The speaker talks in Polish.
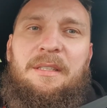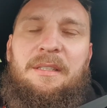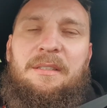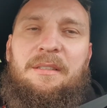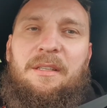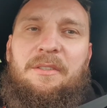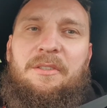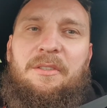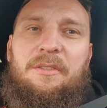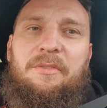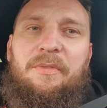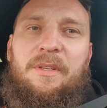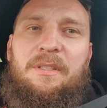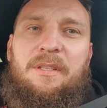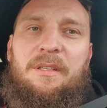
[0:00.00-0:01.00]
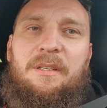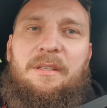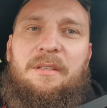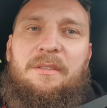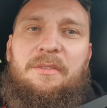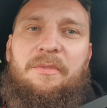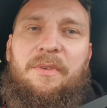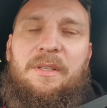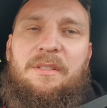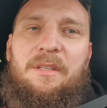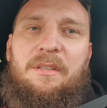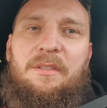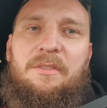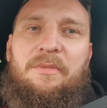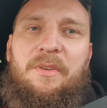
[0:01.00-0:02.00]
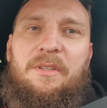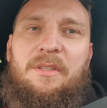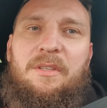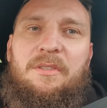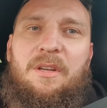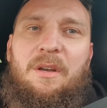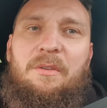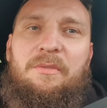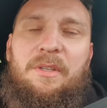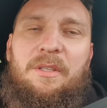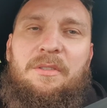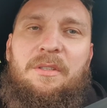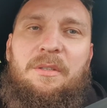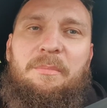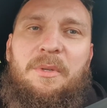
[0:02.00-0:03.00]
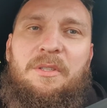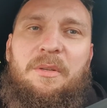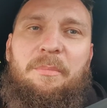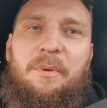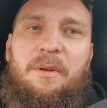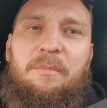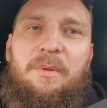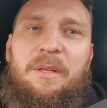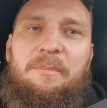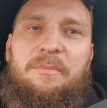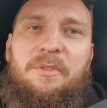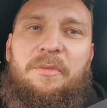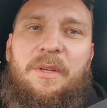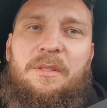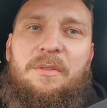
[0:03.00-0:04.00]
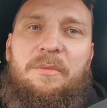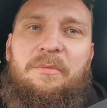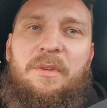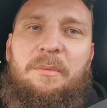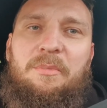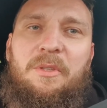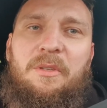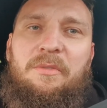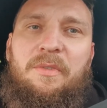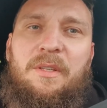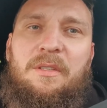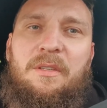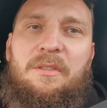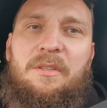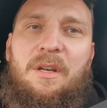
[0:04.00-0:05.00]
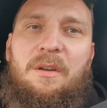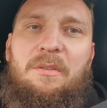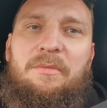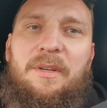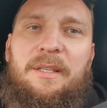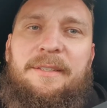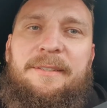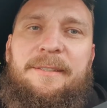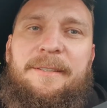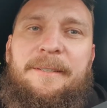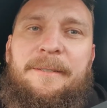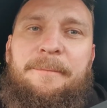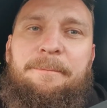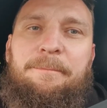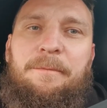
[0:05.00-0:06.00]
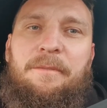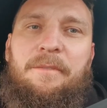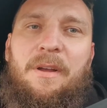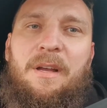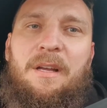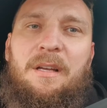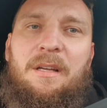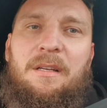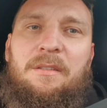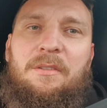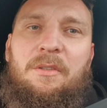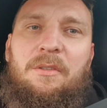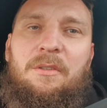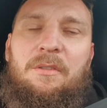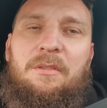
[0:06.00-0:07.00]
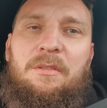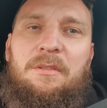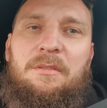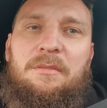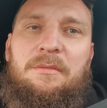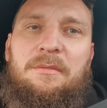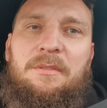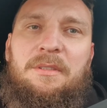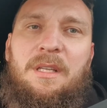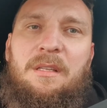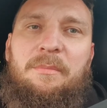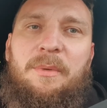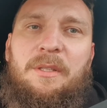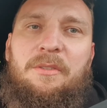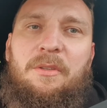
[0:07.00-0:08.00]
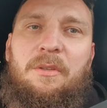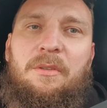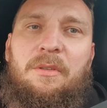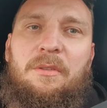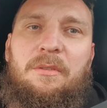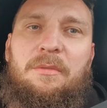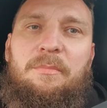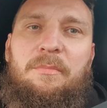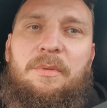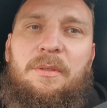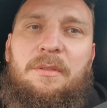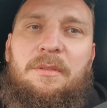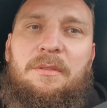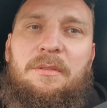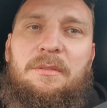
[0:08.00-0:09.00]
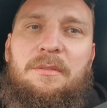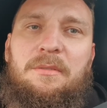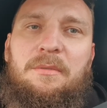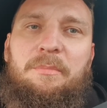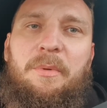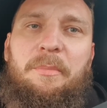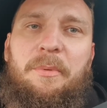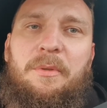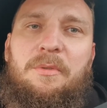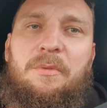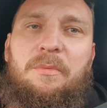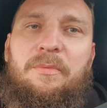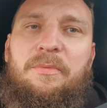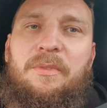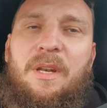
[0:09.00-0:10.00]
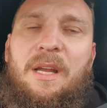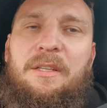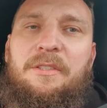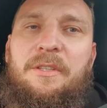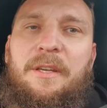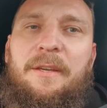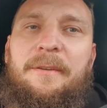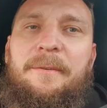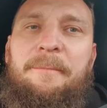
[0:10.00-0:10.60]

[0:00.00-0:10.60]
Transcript: Także świece, świece, świece żarowe. Jeżeli macie problem, świecą Wam się świece żarowe. Warto zadbać o to, bo po prostu w trakcie